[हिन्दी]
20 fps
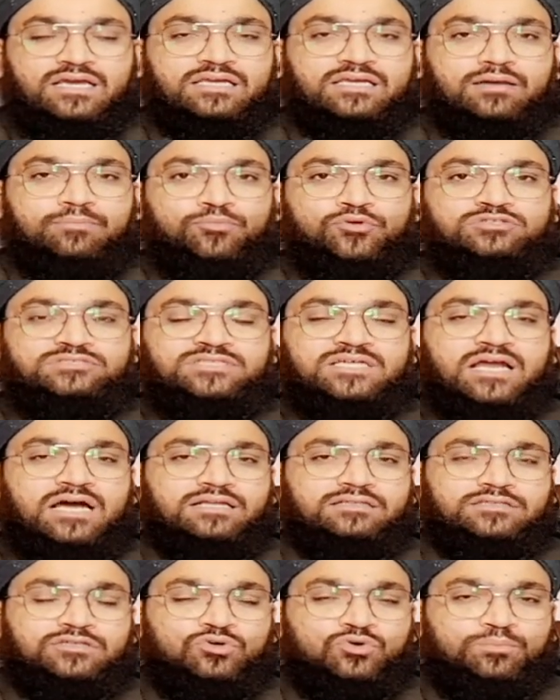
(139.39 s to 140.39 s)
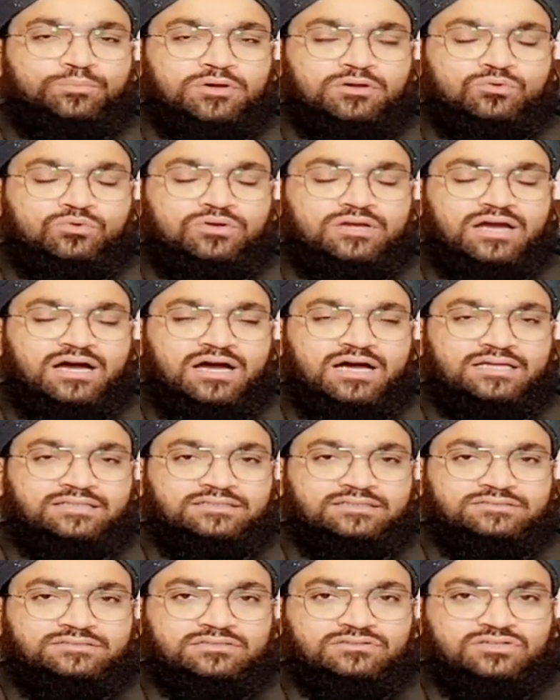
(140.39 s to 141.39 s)
क्या पुलसरात के ऊपर कोई
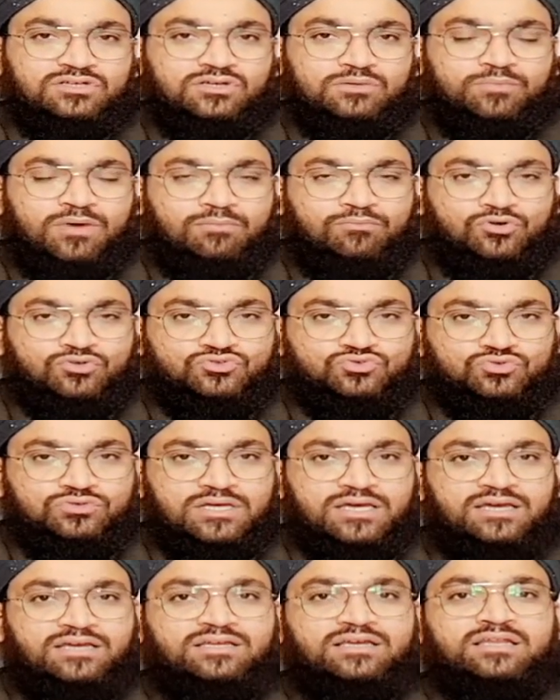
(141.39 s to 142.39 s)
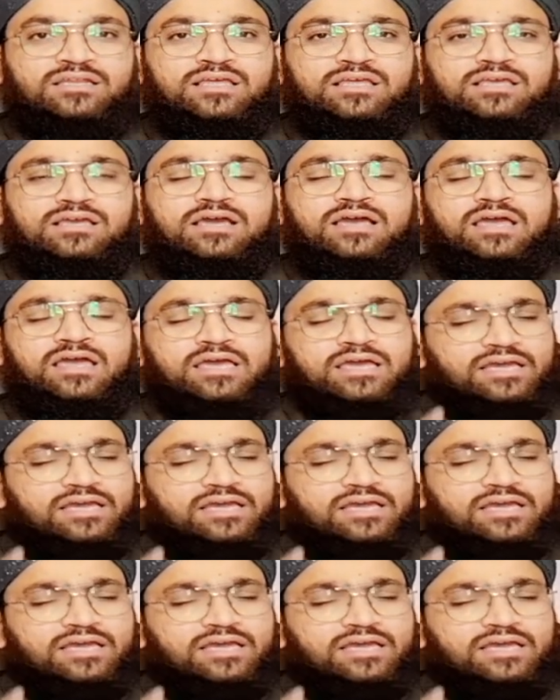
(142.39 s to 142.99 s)
अहादीस तयबा मौजूद हैं या नहीं है